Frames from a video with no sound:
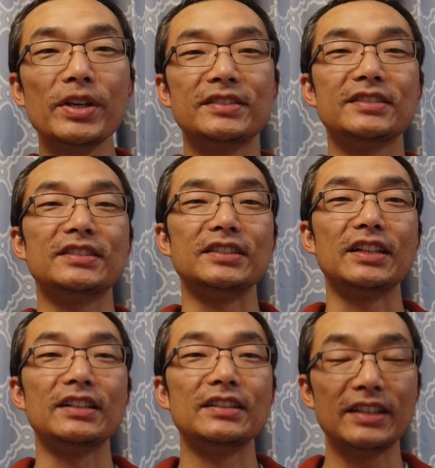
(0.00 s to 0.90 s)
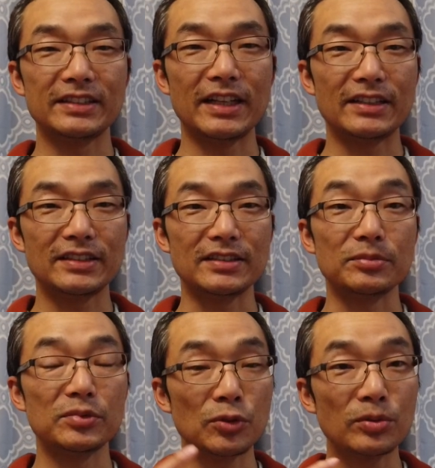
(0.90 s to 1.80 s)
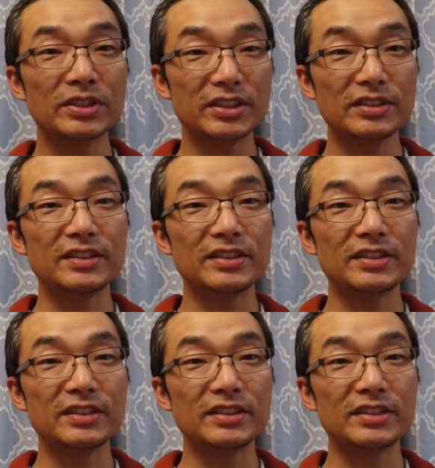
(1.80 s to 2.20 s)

越自己的那件事。同时，